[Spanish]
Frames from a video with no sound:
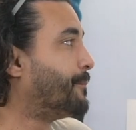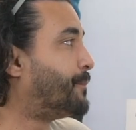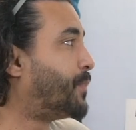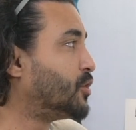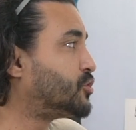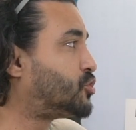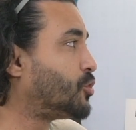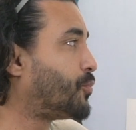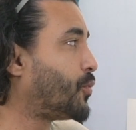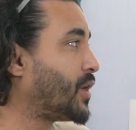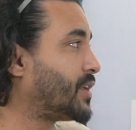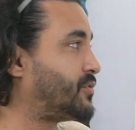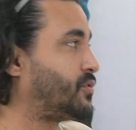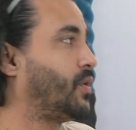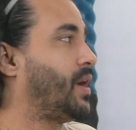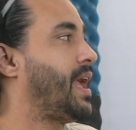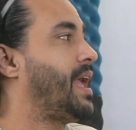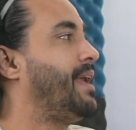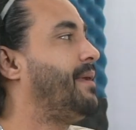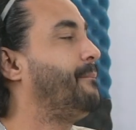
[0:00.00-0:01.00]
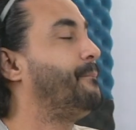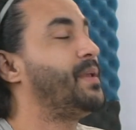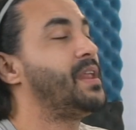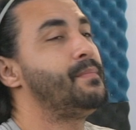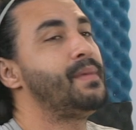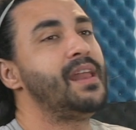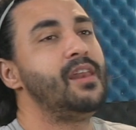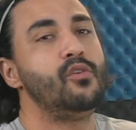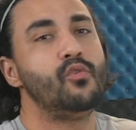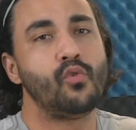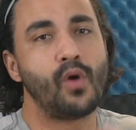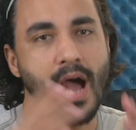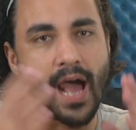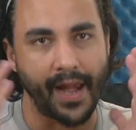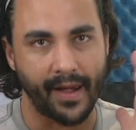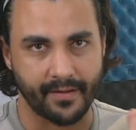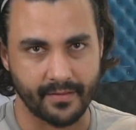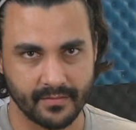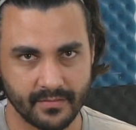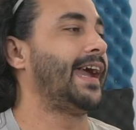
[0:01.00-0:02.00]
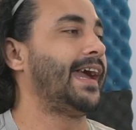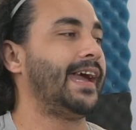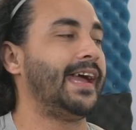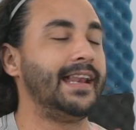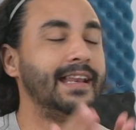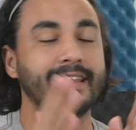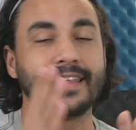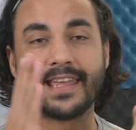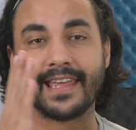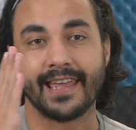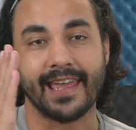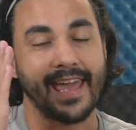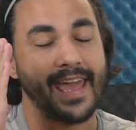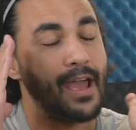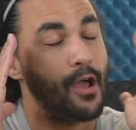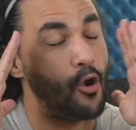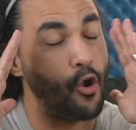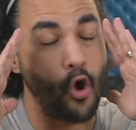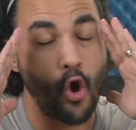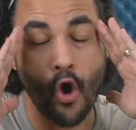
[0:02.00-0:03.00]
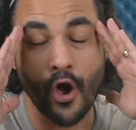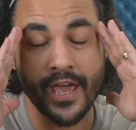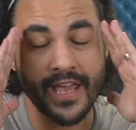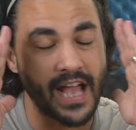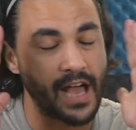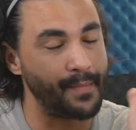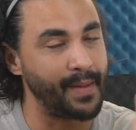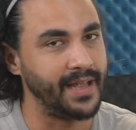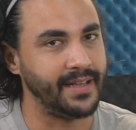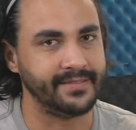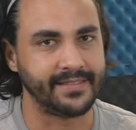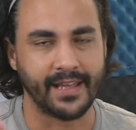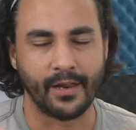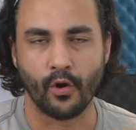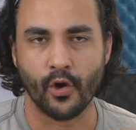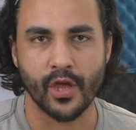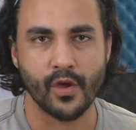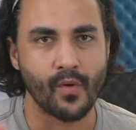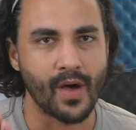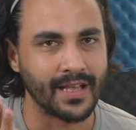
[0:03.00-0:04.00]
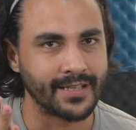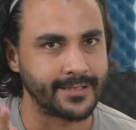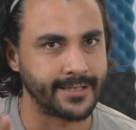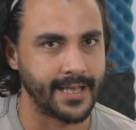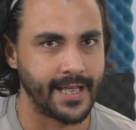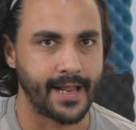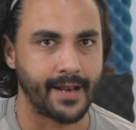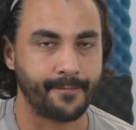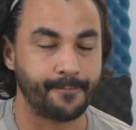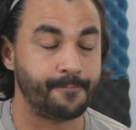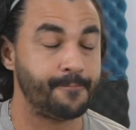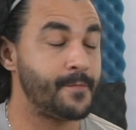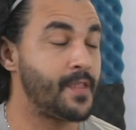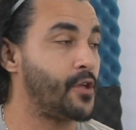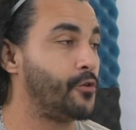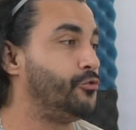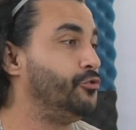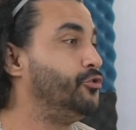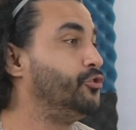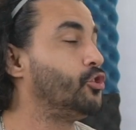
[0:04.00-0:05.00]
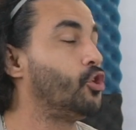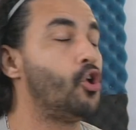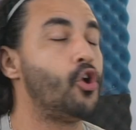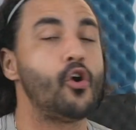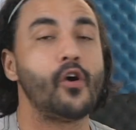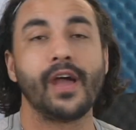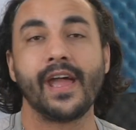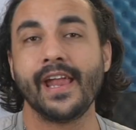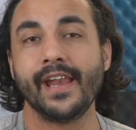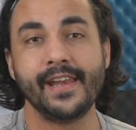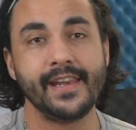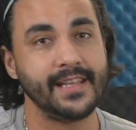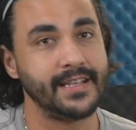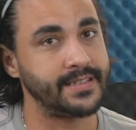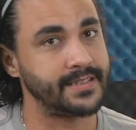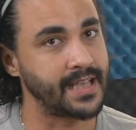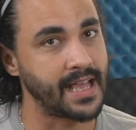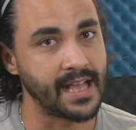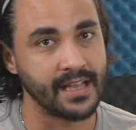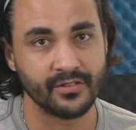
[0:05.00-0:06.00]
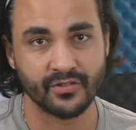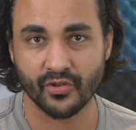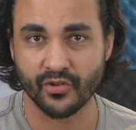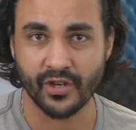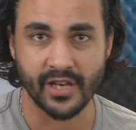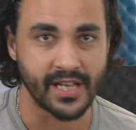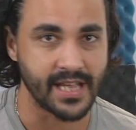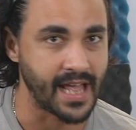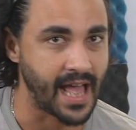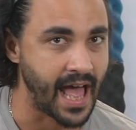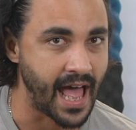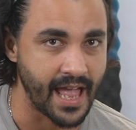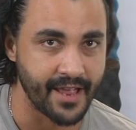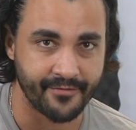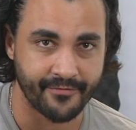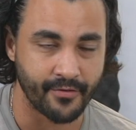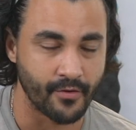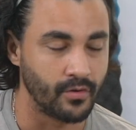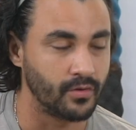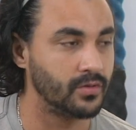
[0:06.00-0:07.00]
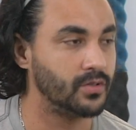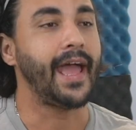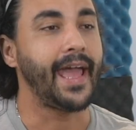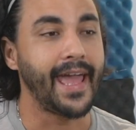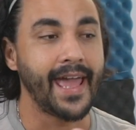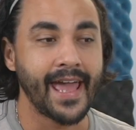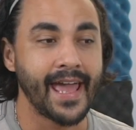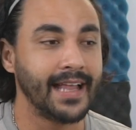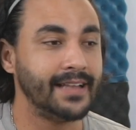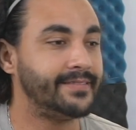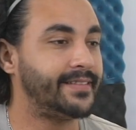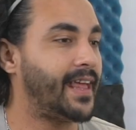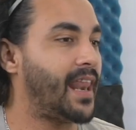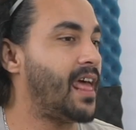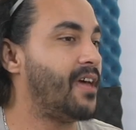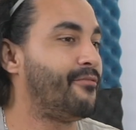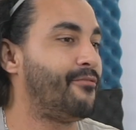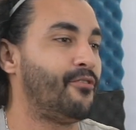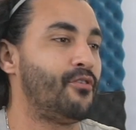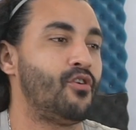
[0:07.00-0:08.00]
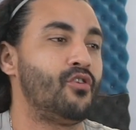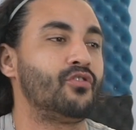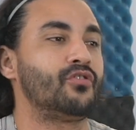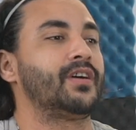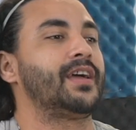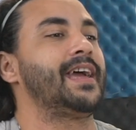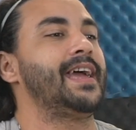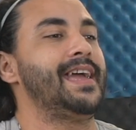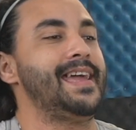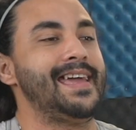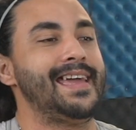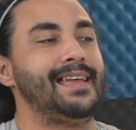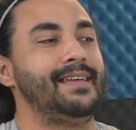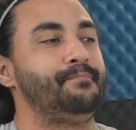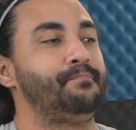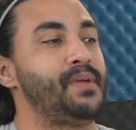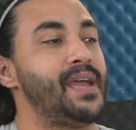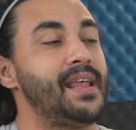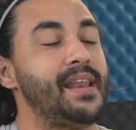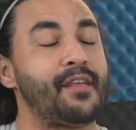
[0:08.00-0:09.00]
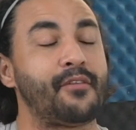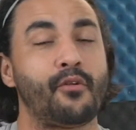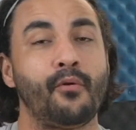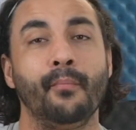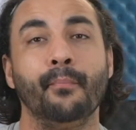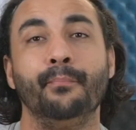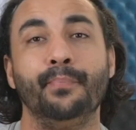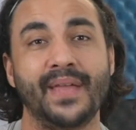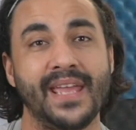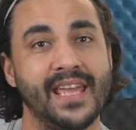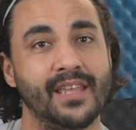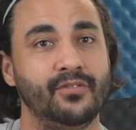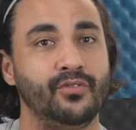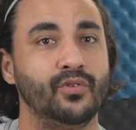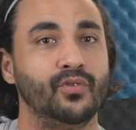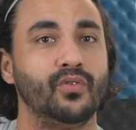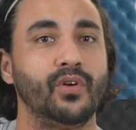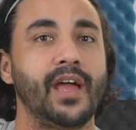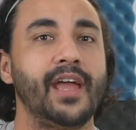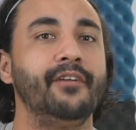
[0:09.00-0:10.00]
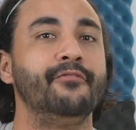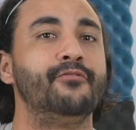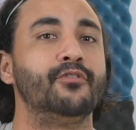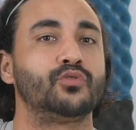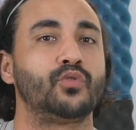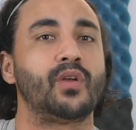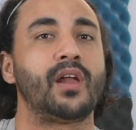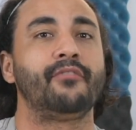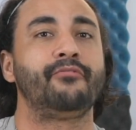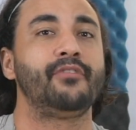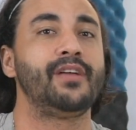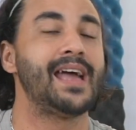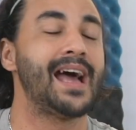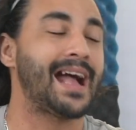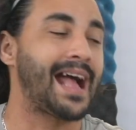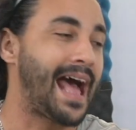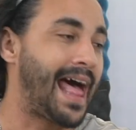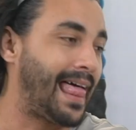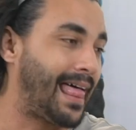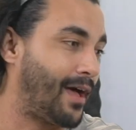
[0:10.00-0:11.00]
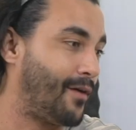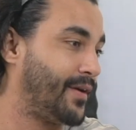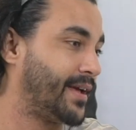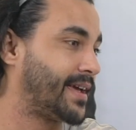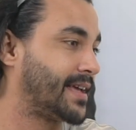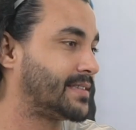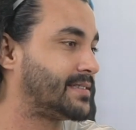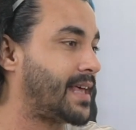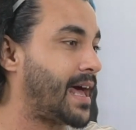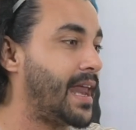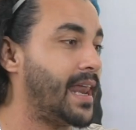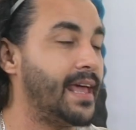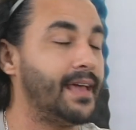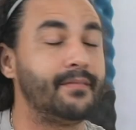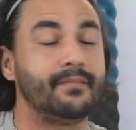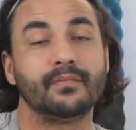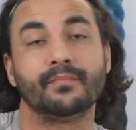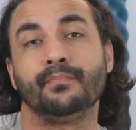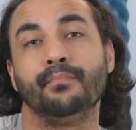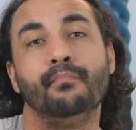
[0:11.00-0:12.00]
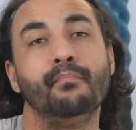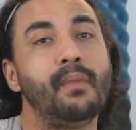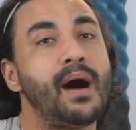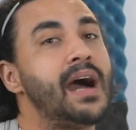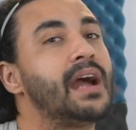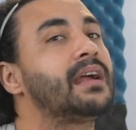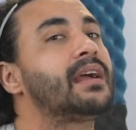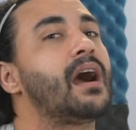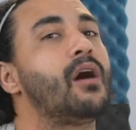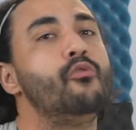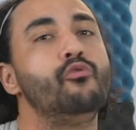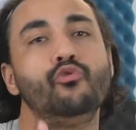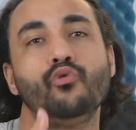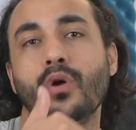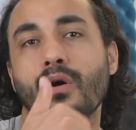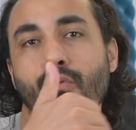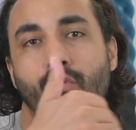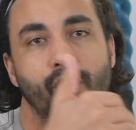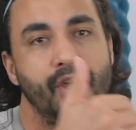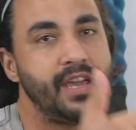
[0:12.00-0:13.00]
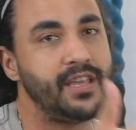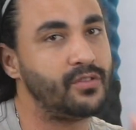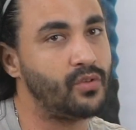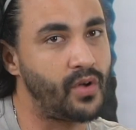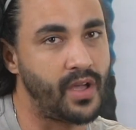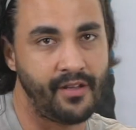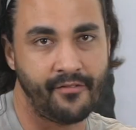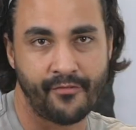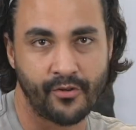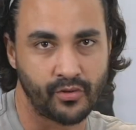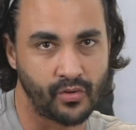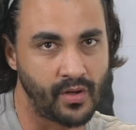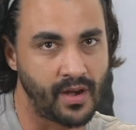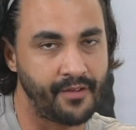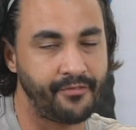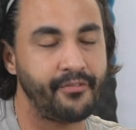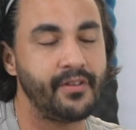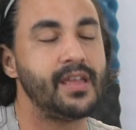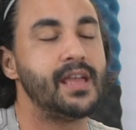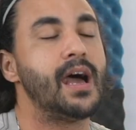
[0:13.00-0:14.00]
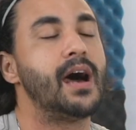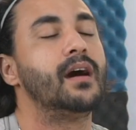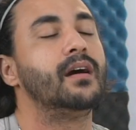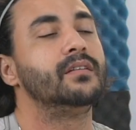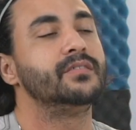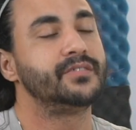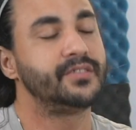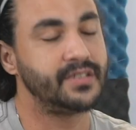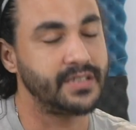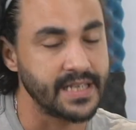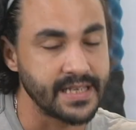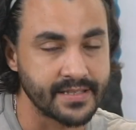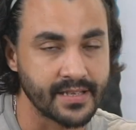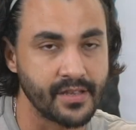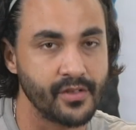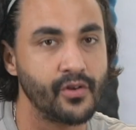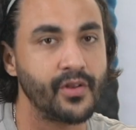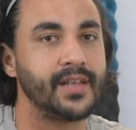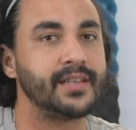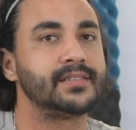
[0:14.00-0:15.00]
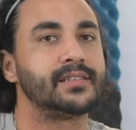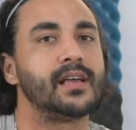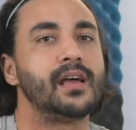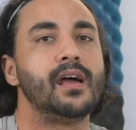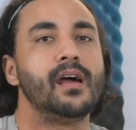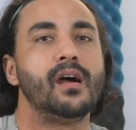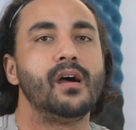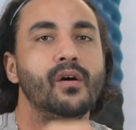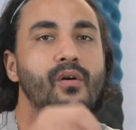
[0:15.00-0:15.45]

Por supuesto, en primer lugar, el que lógicamente lo iba a hacer no es ni Samsung ni iPhone. Es el teléfono que viene rompiendo en fotografía. Cada vez que sale, marca un nuevo hito en fotografía. Sí, señores.